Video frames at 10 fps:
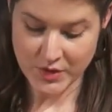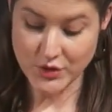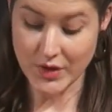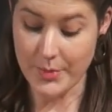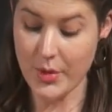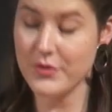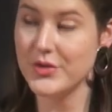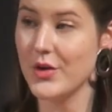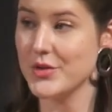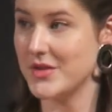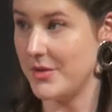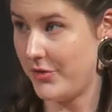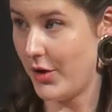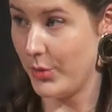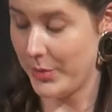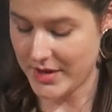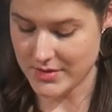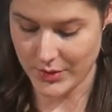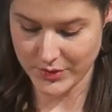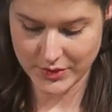sur la provenance des formes
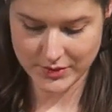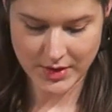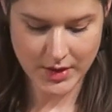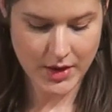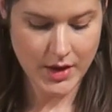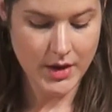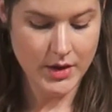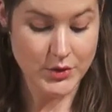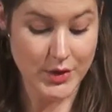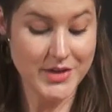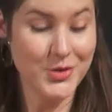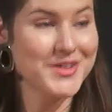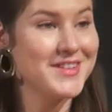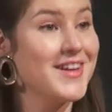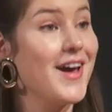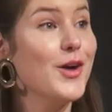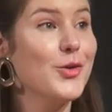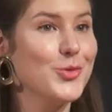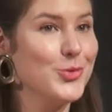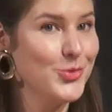présentes, sur l'identité
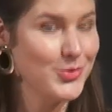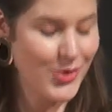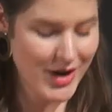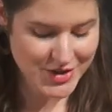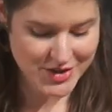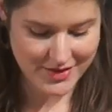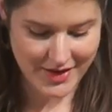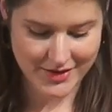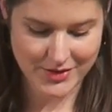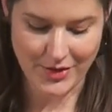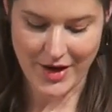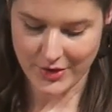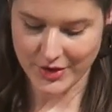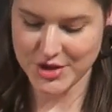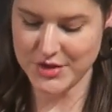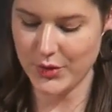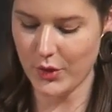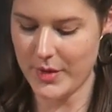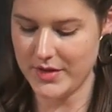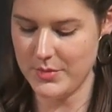inconnue de l'architecte à l'origine du
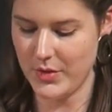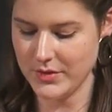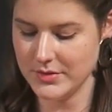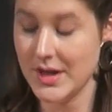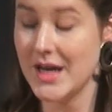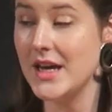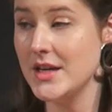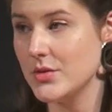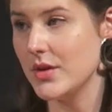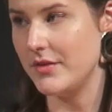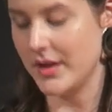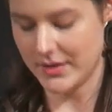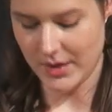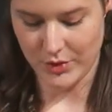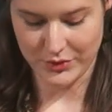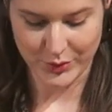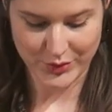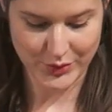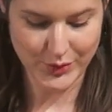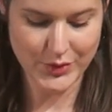remaniement et sur la véritable
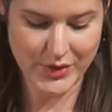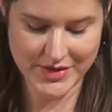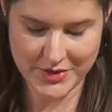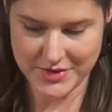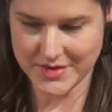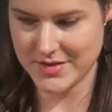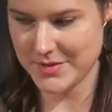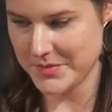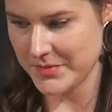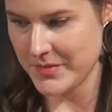fonction de l'édifice.